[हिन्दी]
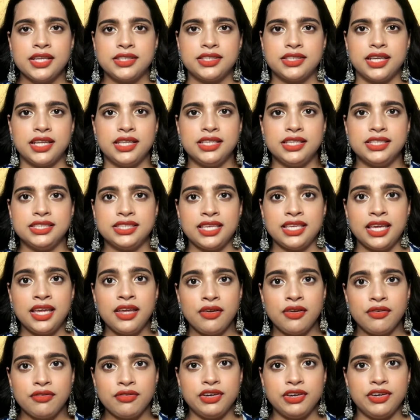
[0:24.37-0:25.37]
जल्दी से
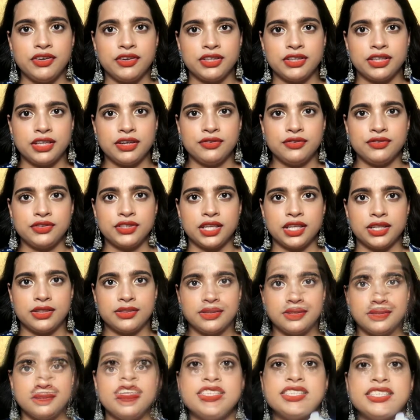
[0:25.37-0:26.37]
वीडियो की तरफ चलिए
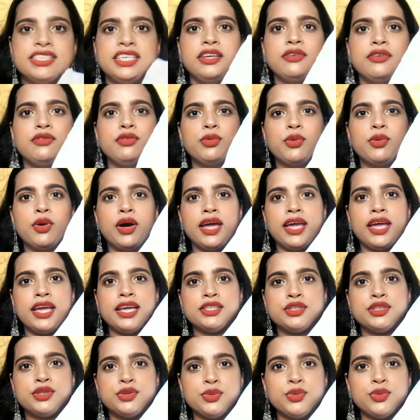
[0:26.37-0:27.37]
ये रिसीव हुआ
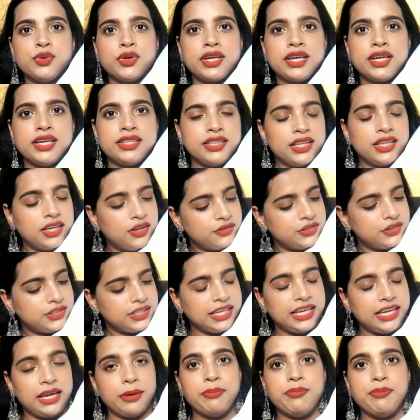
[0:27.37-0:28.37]
है जूप के तरफ
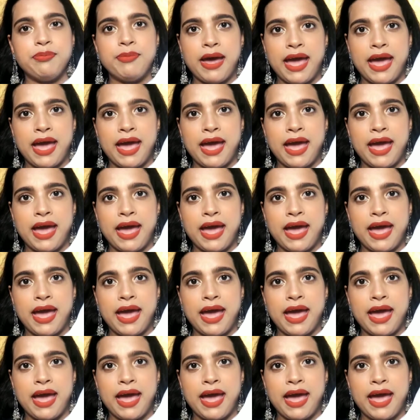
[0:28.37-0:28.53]
से ये